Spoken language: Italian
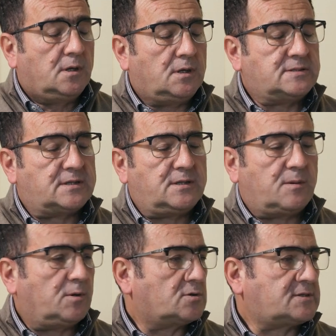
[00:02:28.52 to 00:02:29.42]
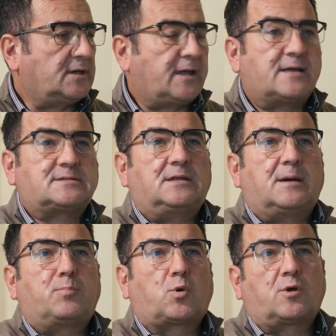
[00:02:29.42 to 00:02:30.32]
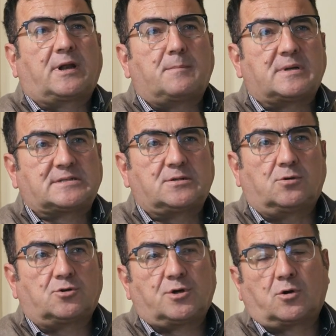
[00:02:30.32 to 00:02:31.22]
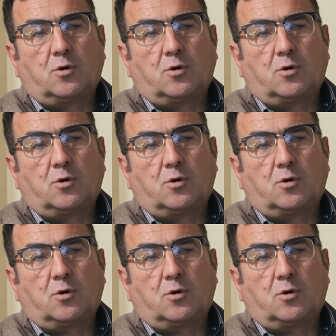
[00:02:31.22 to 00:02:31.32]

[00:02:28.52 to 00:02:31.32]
insegniamo ai nostri ragazzi la programmazione, cioè